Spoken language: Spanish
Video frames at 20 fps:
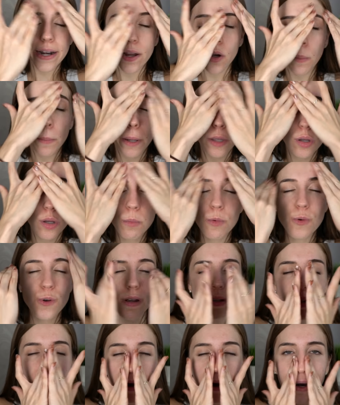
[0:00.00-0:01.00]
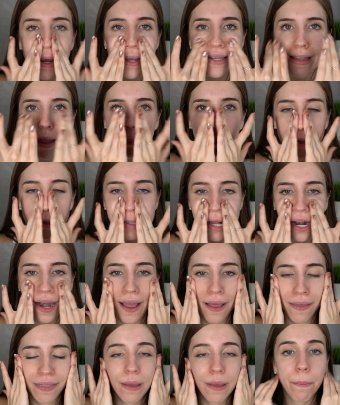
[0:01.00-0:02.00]
recomiendo mucho hacer esta
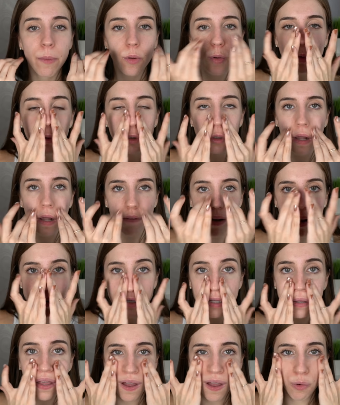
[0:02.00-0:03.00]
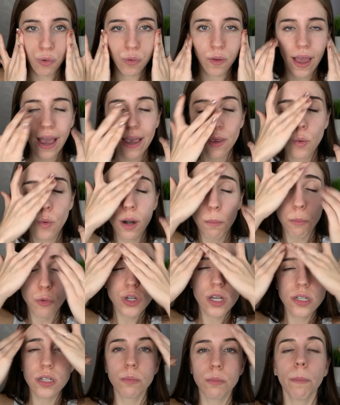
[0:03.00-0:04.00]
mezcla de productos, la verdad es que te va a ayudar
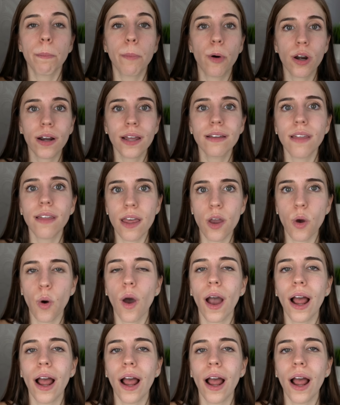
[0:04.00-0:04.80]
muchísimo porque te digo,